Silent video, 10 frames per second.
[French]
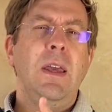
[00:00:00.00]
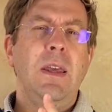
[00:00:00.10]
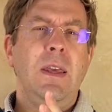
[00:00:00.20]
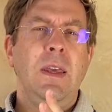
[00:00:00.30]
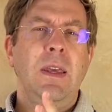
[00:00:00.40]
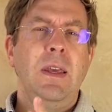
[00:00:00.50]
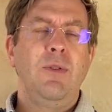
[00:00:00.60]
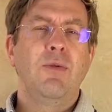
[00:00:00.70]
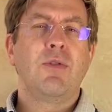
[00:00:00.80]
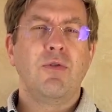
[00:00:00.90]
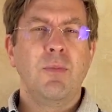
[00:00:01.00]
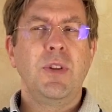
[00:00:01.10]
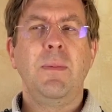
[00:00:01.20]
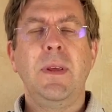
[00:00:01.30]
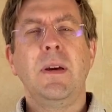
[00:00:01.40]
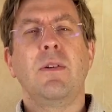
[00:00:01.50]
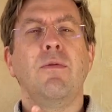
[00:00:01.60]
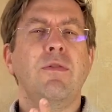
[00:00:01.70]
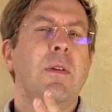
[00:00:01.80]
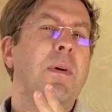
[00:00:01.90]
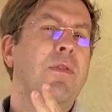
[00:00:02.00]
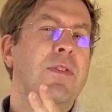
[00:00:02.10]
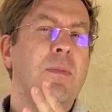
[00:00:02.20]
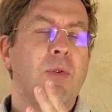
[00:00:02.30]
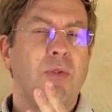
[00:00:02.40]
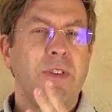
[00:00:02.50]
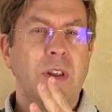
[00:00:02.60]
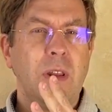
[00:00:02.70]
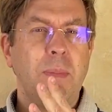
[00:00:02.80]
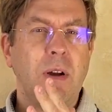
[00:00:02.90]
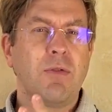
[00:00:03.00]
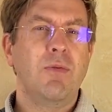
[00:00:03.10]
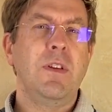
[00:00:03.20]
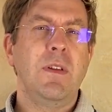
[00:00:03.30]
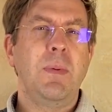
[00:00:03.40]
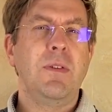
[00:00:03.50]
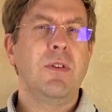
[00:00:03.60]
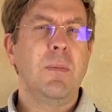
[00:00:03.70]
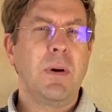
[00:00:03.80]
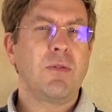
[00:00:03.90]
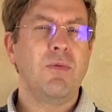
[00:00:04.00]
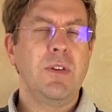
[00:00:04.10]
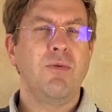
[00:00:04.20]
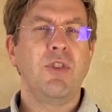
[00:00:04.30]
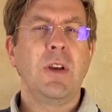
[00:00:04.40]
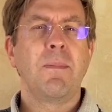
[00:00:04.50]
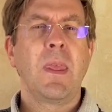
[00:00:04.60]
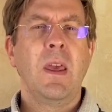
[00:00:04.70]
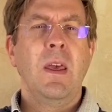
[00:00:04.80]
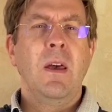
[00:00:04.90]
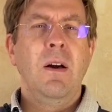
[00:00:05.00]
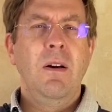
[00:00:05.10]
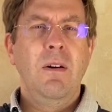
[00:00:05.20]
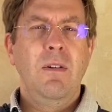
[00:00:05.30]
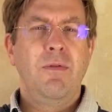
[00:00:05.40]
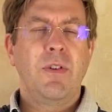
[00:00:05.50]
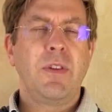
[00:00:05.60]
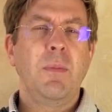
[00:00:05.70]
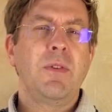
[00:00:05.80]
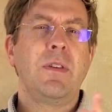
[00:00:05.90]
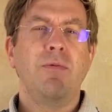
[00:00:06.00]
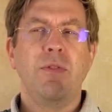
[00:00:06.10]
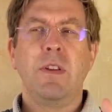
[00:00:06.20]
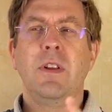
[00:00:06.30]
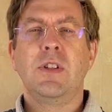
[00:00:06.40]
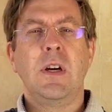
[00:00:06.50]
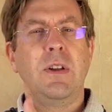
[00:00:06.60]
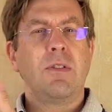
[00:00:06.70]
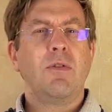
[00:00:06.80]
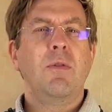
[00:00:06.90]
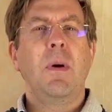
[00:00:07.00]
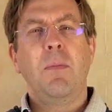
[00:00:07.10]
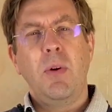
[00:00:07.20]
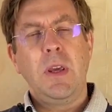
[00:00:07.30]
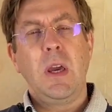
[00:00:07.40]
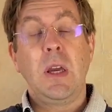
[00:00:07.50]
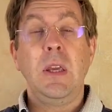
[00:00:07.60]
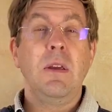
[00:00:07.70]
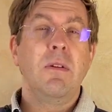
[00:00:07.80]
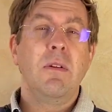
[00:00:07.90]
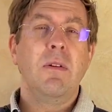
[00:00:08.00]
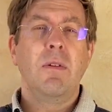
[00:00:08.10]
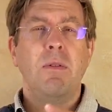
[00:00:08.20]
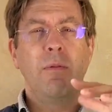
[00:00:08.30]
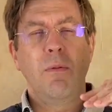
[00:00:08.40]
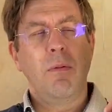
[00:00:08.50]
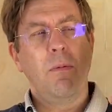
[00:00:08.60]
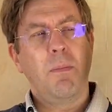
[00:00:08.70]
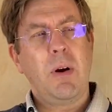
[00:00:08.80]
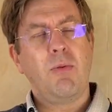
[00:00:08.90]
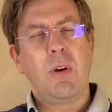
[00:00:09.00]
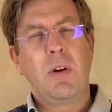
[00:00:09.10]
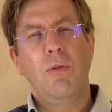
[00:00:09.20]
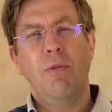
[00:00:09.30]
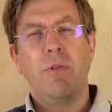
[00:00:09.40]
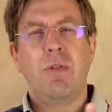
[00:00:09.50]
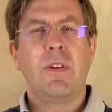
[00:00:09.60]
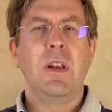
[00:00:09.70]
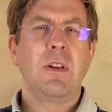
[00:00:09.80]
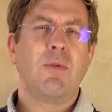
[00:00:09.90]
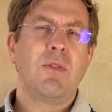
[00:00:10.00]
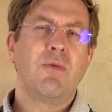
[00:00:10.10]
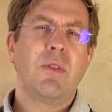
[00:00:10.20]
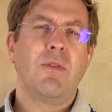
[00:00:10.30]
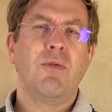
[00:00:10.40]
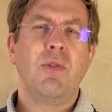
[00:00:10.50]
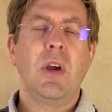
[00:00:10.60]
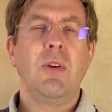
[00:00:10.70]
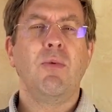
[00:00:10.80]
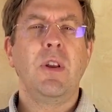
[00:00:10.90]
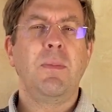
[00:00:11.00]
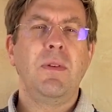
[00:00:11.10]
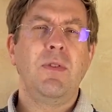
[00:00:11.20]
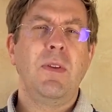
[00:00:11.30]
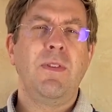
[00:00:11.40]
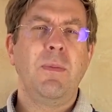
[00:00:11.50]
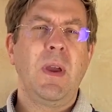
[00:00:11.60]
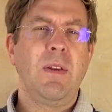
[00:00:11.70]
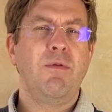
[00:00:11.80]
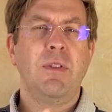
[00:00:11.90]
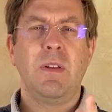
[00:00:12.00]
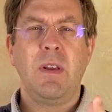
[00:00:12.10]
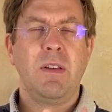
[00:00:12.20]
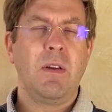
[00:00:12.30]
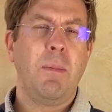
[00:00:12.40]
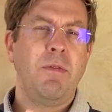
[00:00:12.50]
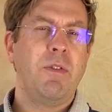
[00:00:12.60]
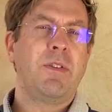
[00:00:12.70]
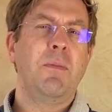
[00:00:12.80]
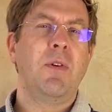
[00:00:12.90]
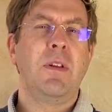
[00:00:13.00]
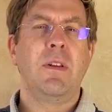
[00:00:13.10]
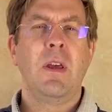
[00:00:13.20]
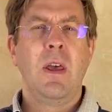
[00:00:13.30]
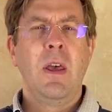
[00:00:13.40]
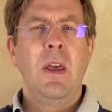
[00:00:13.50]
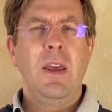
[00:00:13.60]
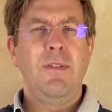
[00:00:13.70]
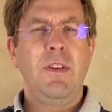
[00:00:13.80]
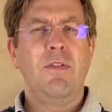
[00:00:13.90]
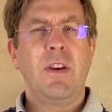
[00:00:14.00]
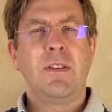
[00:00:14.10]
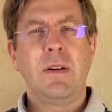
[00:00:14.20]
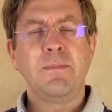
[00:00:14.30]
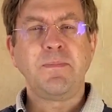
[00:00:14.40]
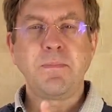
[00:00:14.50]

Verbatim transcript: Et, et donc, je me dis bien que vous n'êtes pas forcément concerné par tous les épisodes et par tous les sujets. Euh, forcément, si vous êtes déjà un astronome un peu aguerri, euh, parcourir le ciel à 360 degrés ou un épisode d'éphéméride vous intéressera pas forcément et vice versa.